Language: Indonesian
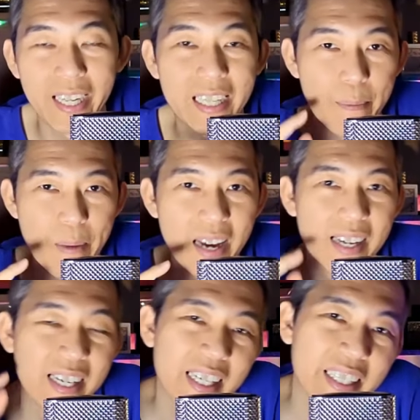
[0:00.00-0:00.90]
kenapa
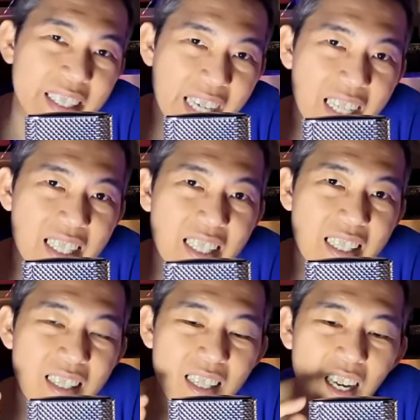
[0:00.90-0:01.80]
yes
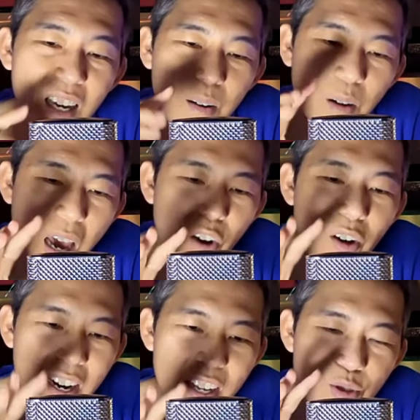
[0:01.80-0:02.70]
kalau
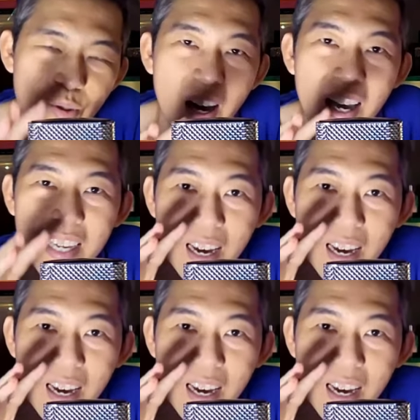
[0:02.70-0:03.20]
kalian suka yang